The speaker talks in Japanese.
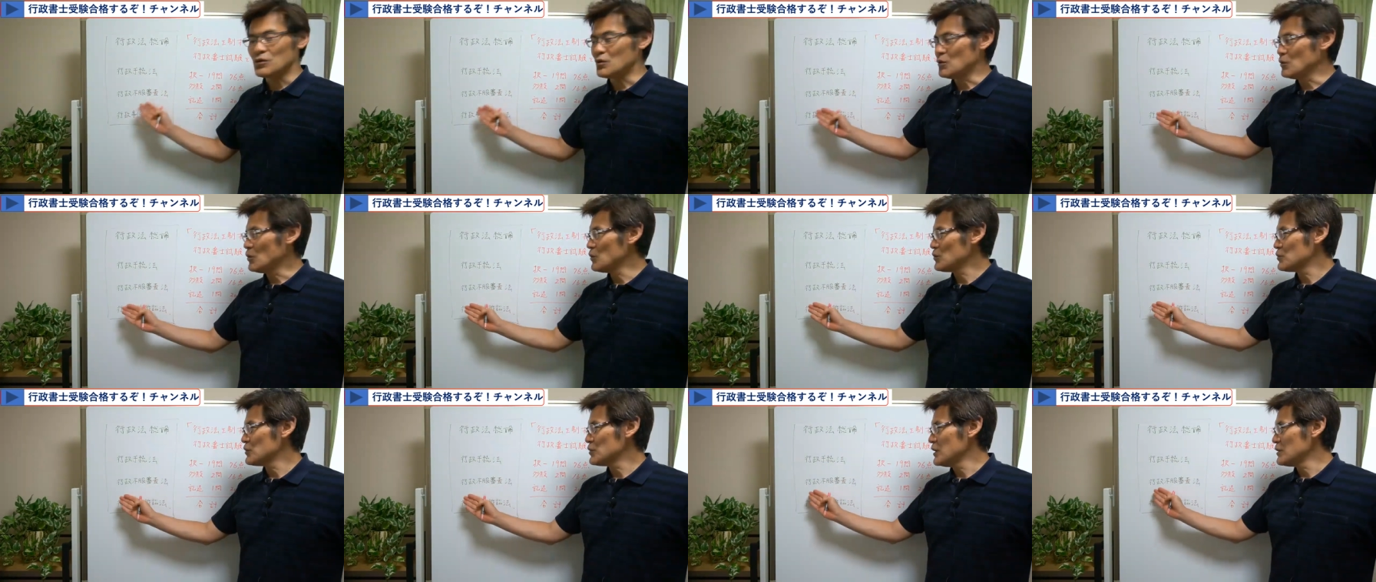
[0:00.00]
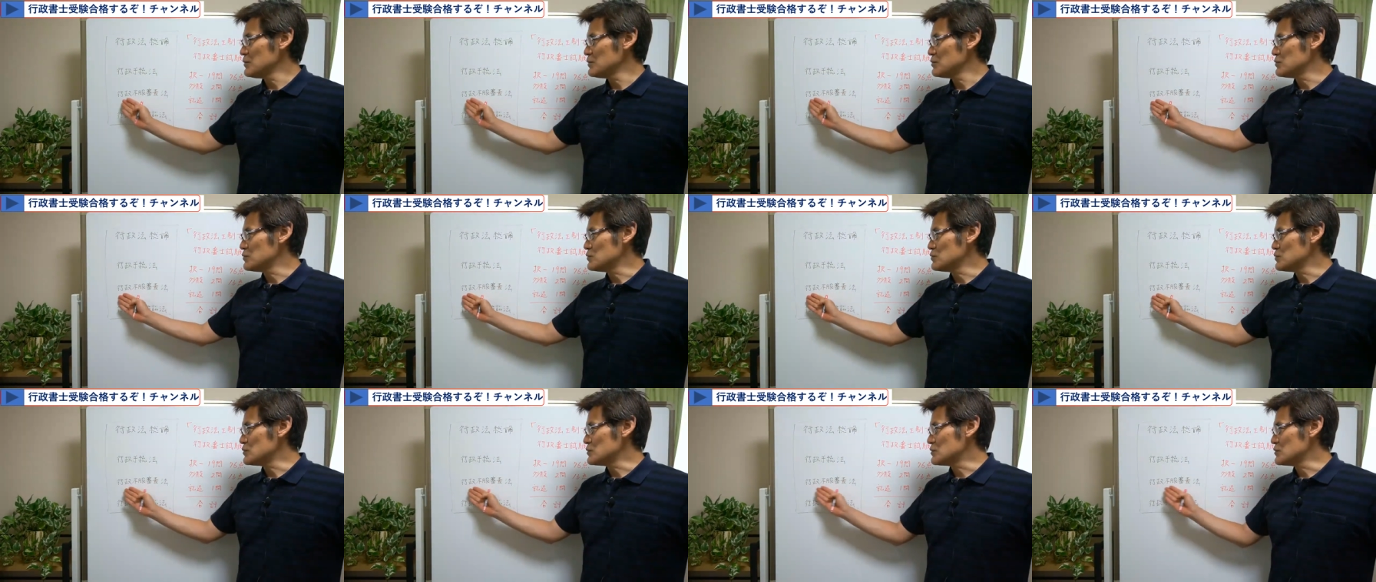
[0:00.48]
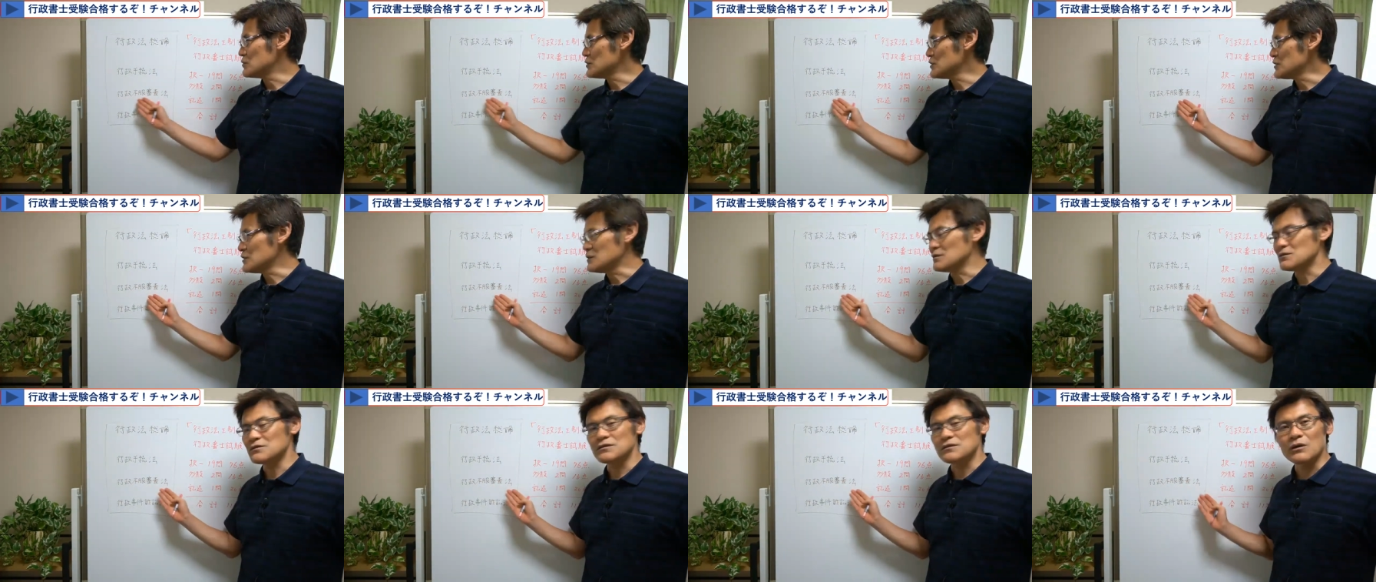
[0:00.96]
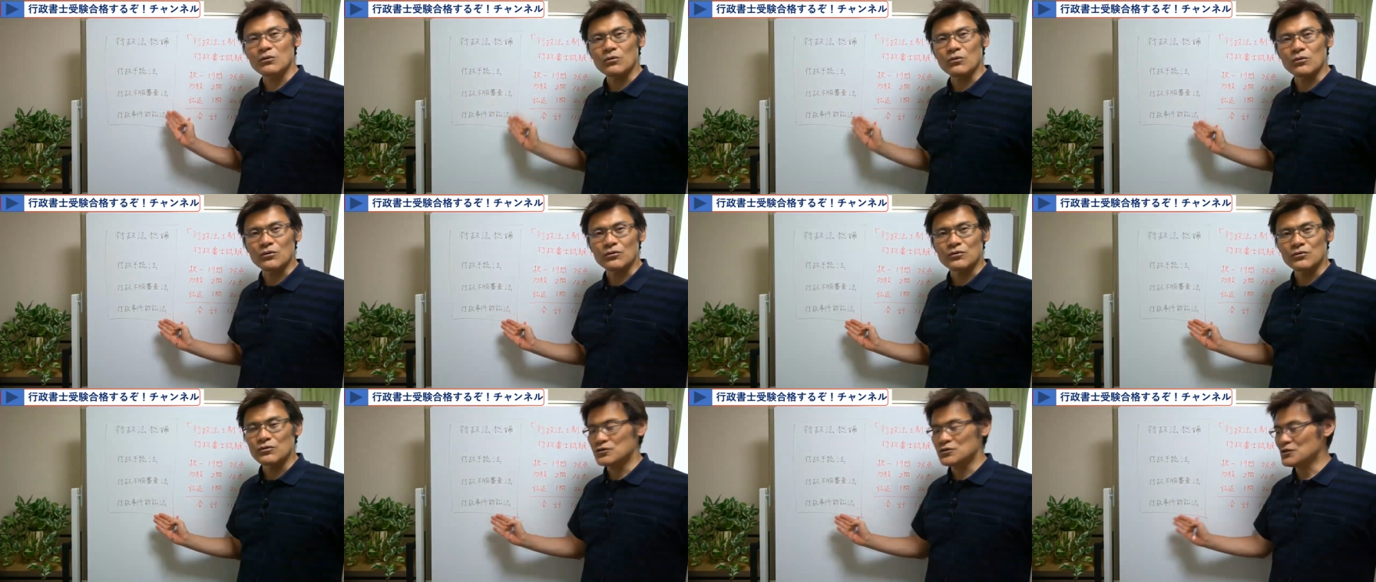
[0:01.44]
行政不服審査
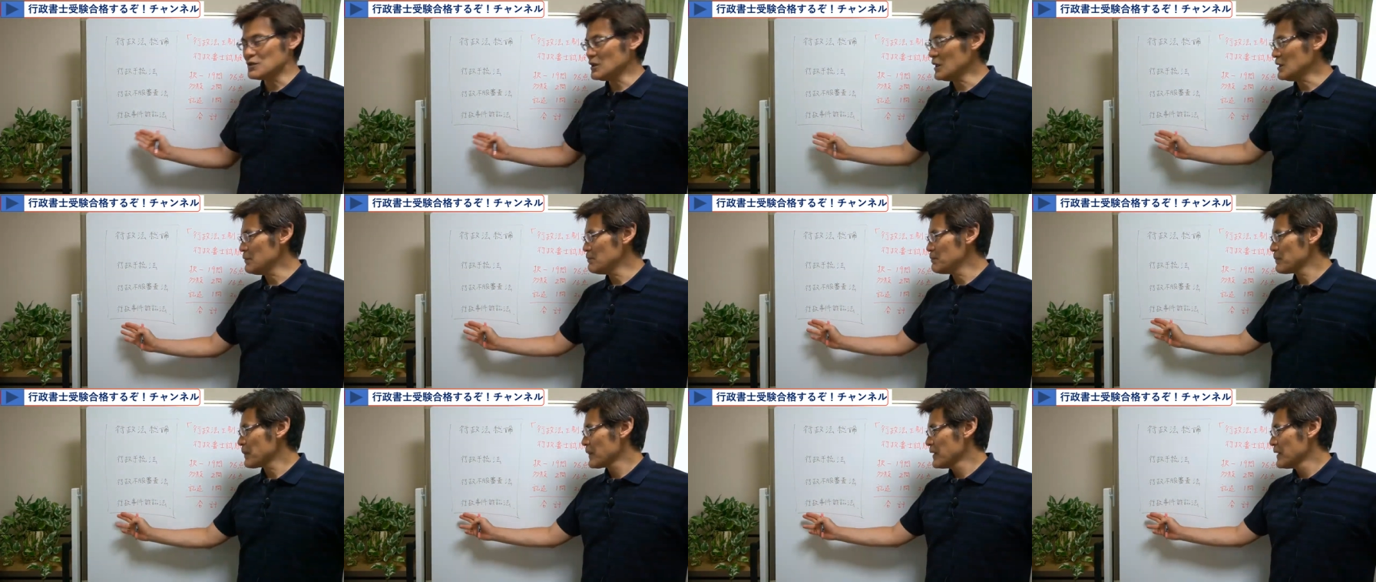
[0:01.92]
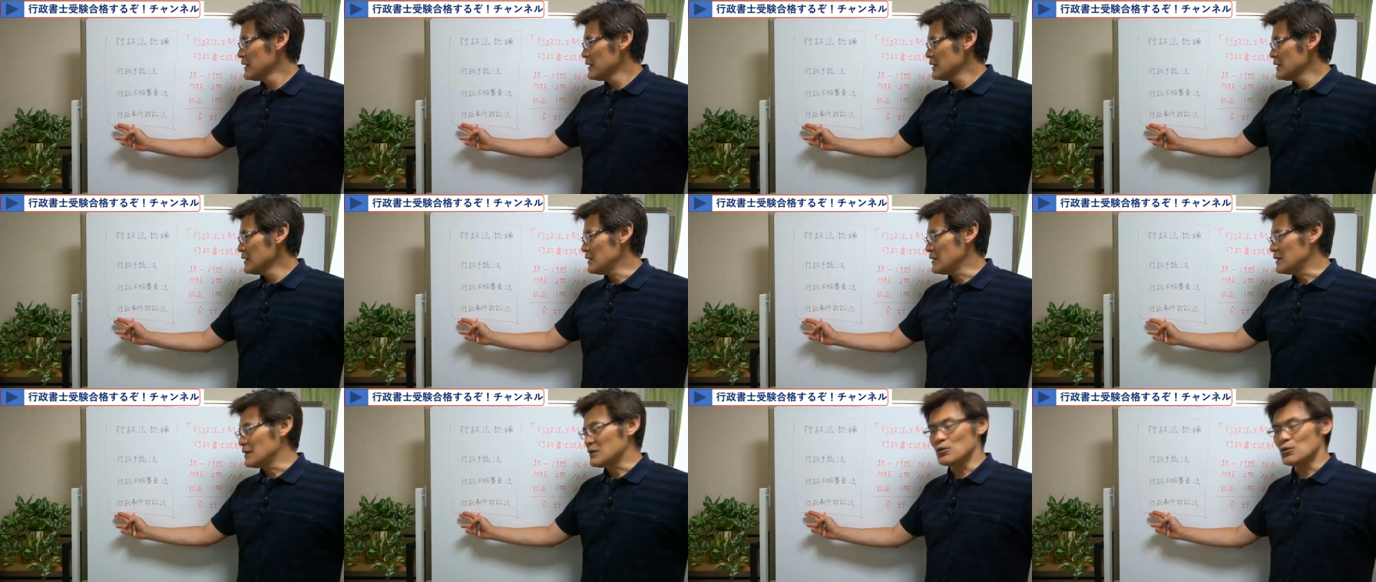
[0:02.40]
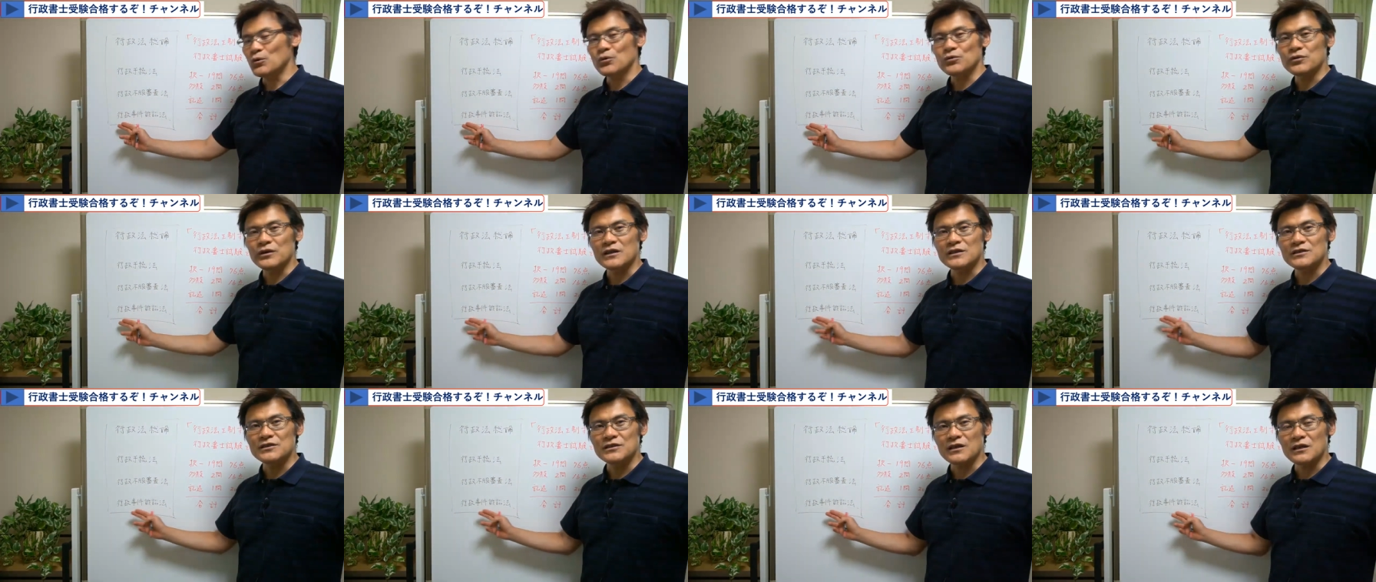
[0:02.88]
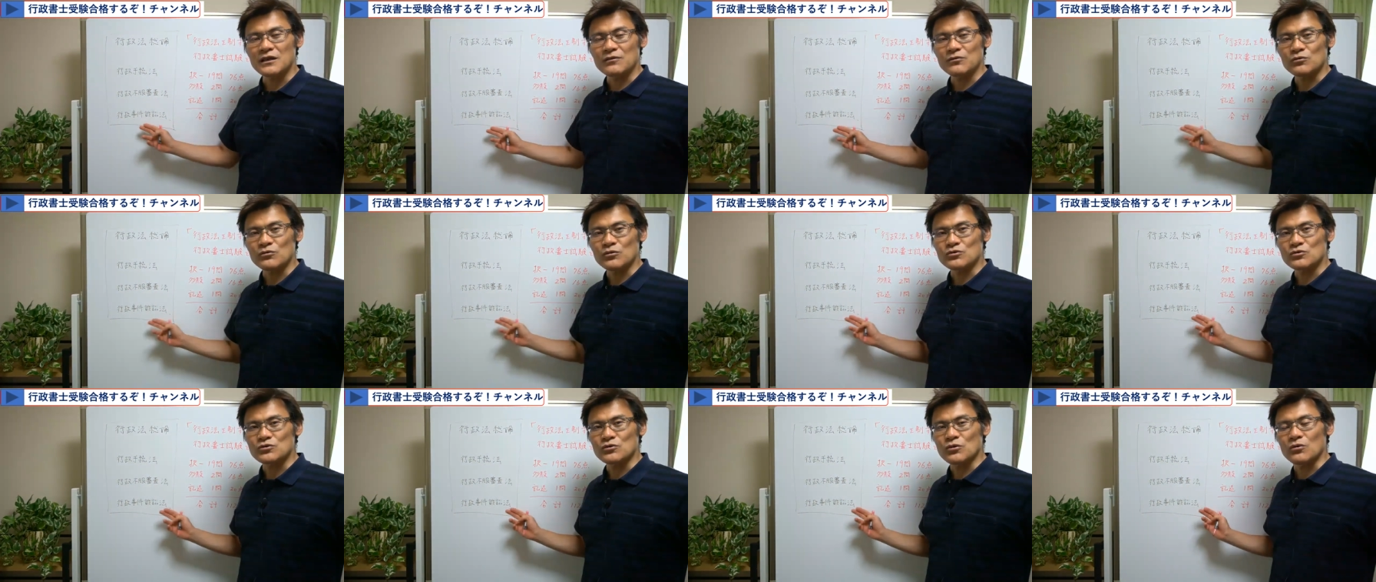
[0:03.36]
法、そして、え行政事件
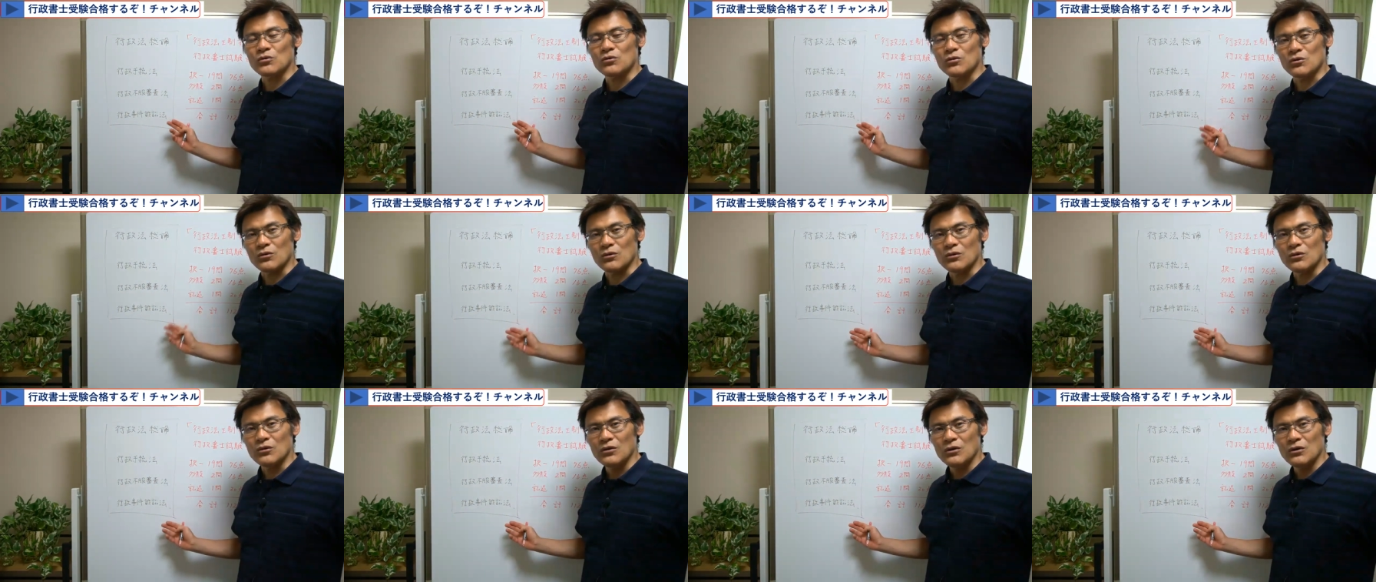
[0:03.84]
訴訟法、